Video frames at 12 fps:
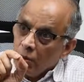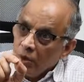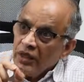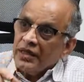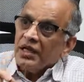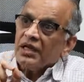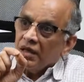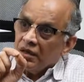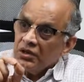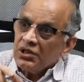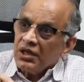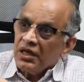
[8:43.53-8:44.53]
ఉనికి
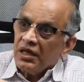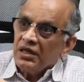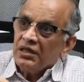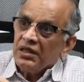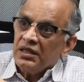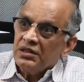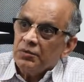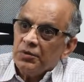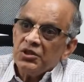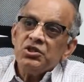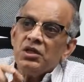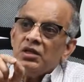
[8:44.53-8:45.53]
కలుగజేయాలి అని
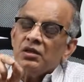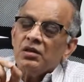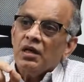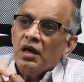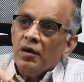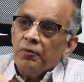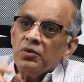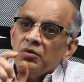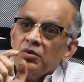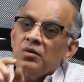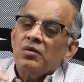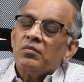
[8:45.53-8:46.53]
చెప్పేసి అప్పుడు
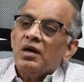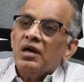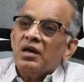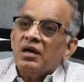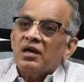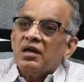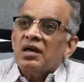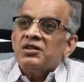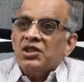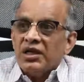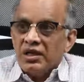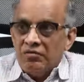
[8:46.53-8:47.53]

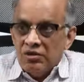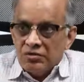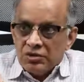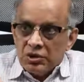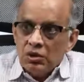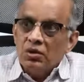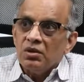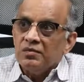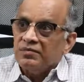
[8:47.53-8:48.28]
రాచరిక వ్యవస్థలో